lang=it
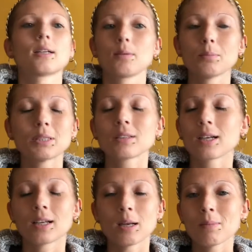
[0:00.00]

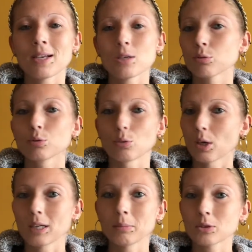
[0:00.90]
Mettere la maglia sotto, la
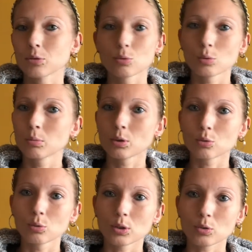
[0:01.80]
camicia sotto mi
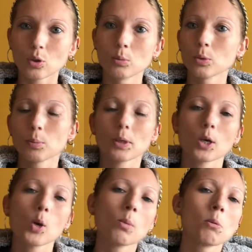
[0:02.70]
risulta scomodo perché
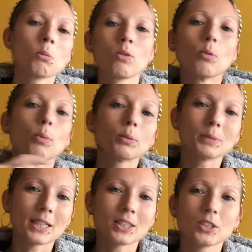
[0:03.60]
come mi muovo poi
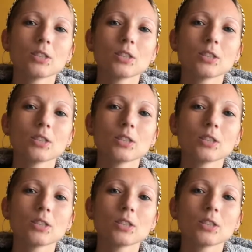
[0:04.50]
mi esce,